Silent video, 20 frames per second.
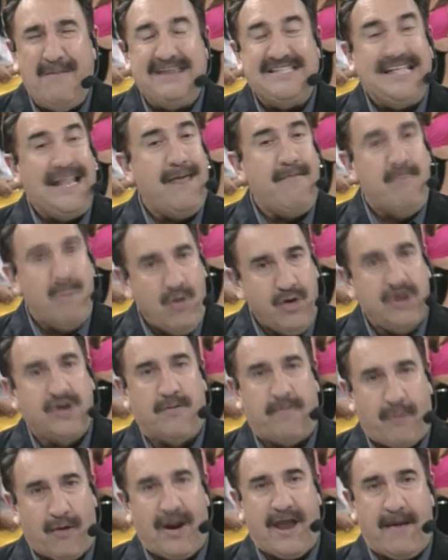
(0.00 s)
mas ele é
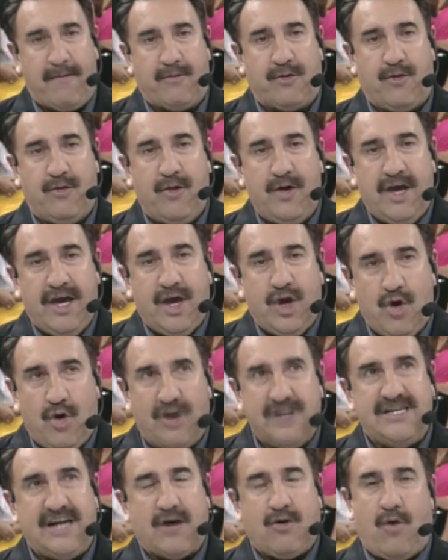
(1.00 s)
muito polêmico.
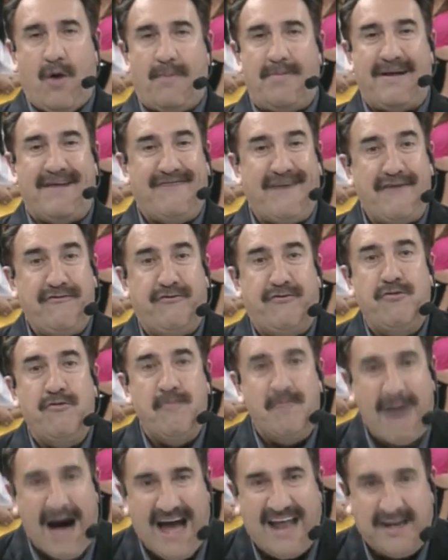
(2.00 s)
E hoje a cobra vai
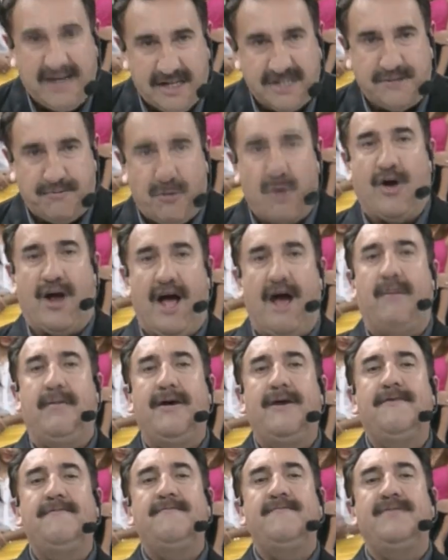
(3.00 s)
fumar nesse programa.
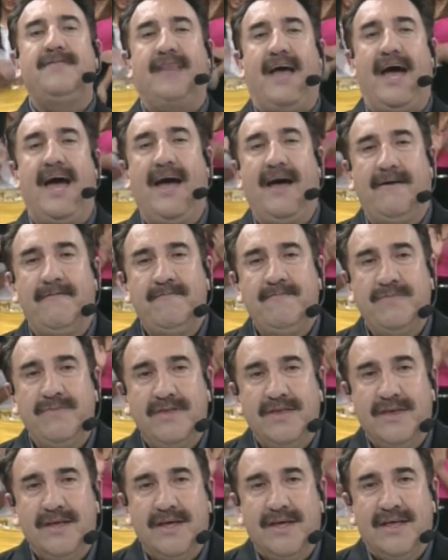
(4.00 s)
Pelo é.
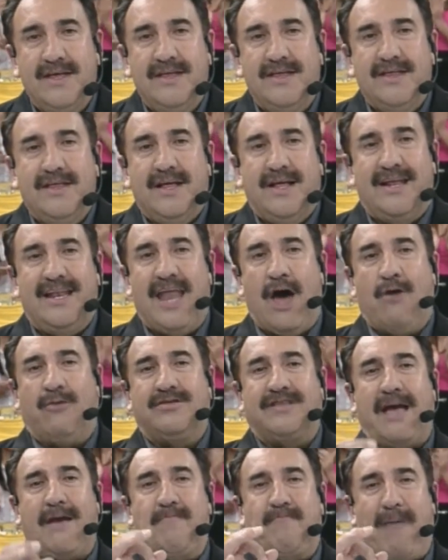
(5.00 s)
amor de Deus,
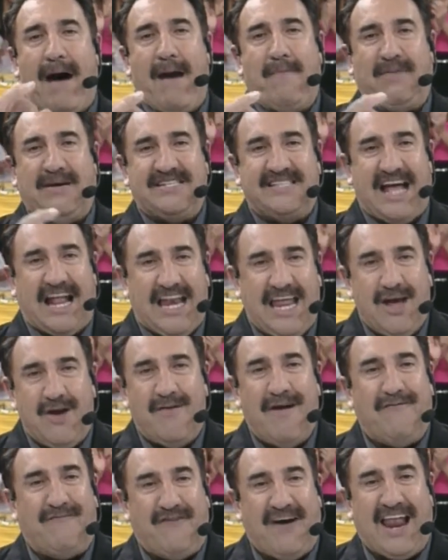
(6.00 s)
Não tem papas da
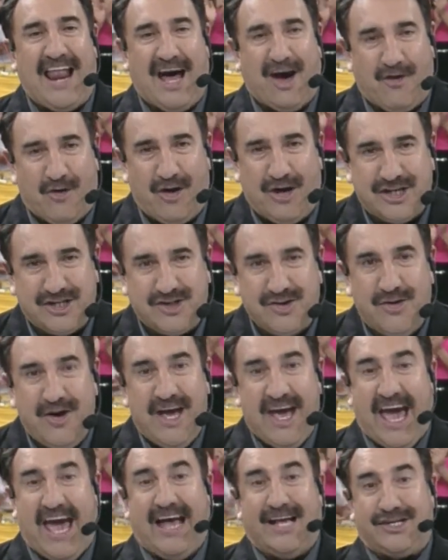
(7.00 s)
língua, fala
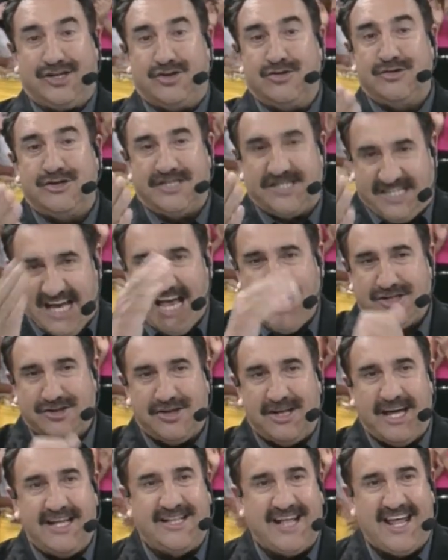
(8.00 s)
grosso, é
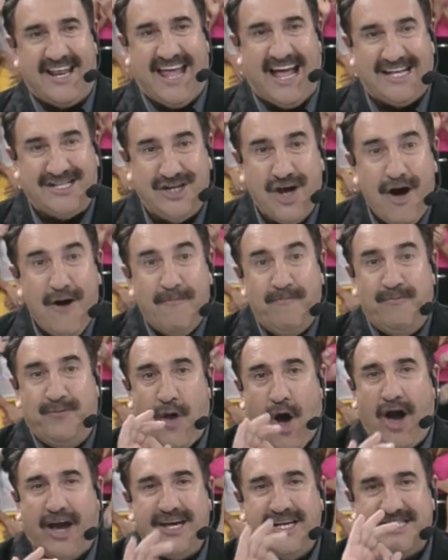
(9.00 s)
sucesso na internet.
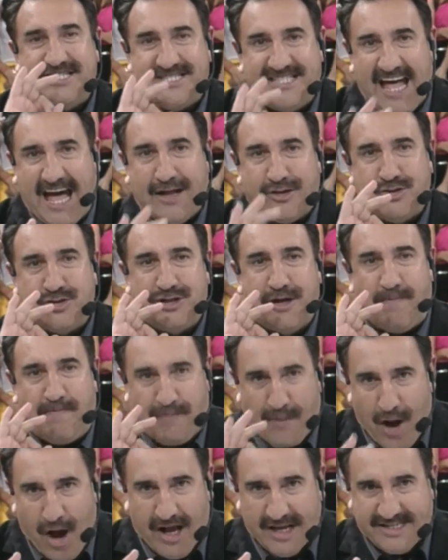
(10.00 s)
Sucesso Dois né? dedos de
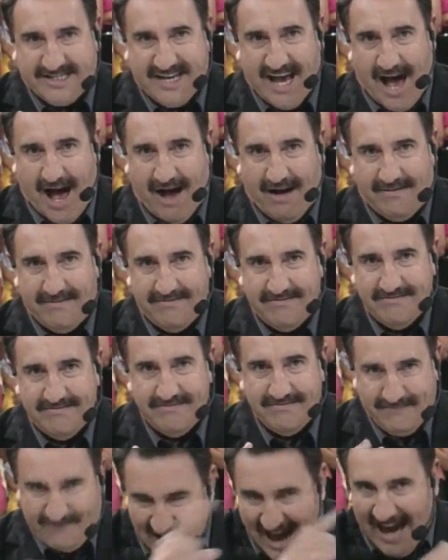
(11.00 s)
prosa.
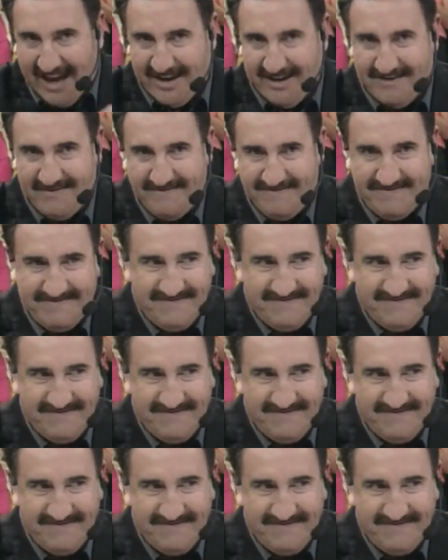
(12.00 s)
Vai!